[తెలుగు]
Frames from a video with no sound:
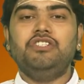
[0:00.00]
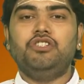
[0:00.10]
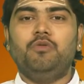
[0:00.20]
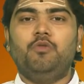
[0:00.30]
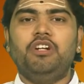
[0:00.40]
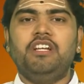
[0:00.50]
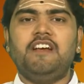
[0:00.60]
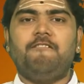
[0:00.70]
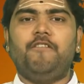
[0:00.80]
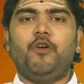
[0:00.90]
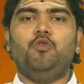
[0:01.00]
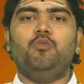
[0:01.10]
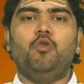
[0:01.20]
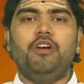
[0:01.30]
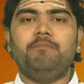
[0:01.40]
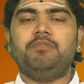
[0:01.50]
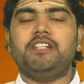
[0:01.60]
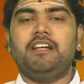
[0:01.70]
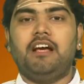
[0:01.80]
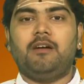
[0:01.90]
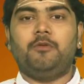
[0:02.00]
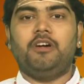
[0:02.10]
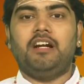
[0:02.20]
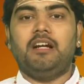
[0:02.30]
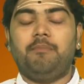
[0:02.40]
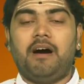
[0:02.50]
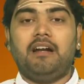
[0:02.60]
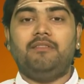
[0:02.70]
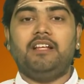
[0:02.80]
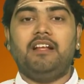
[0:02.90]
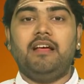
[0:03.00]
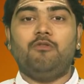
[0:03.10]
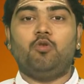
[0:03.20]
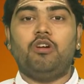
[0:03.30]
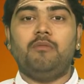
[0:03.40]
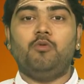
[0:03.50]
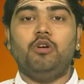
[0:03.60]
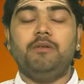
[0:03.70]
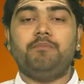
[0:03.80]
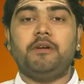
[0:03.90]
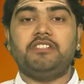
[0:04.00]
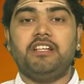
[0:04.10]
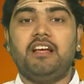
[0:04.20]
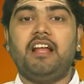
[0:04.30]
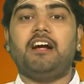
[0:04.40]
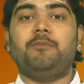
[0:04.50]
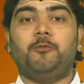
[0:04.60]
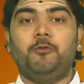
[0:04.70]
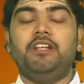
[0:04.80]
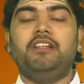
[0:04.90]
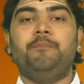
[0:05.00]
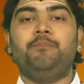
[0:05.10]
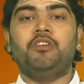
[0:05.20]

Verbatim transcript: శివుణ్ణి ఎవ్వరూ మోహింప చేయలేకపోయారండి పార్వతీదేవి కూడా మోహింప చెయ్యలేకపోయింది